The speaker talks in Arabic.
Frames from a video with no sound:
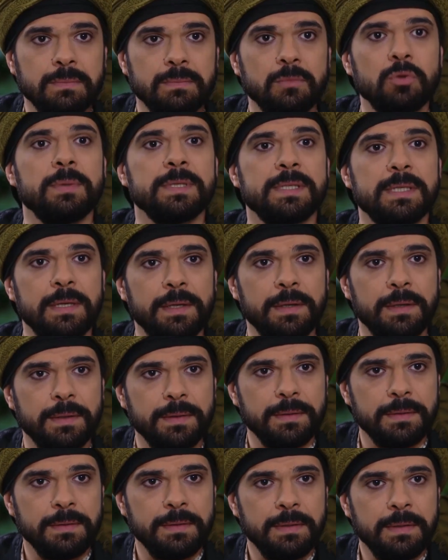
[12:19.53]
مو بس
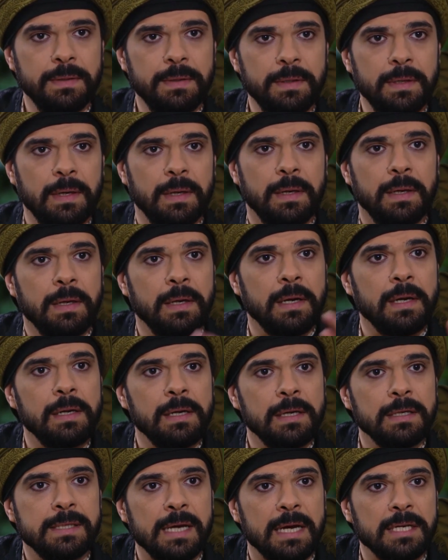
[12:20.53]
هيك
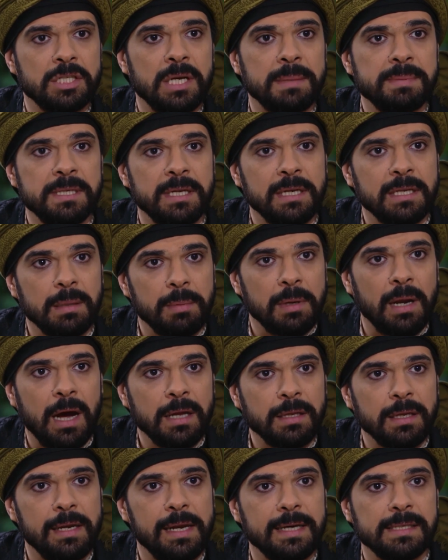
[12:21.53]
كل لسان جاب سيرته
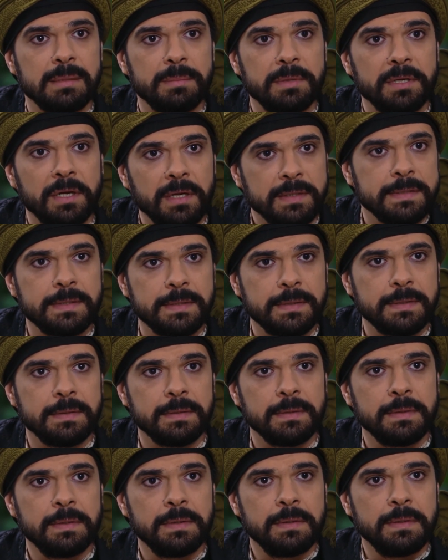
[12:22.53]
بالعاطل لازم ينقص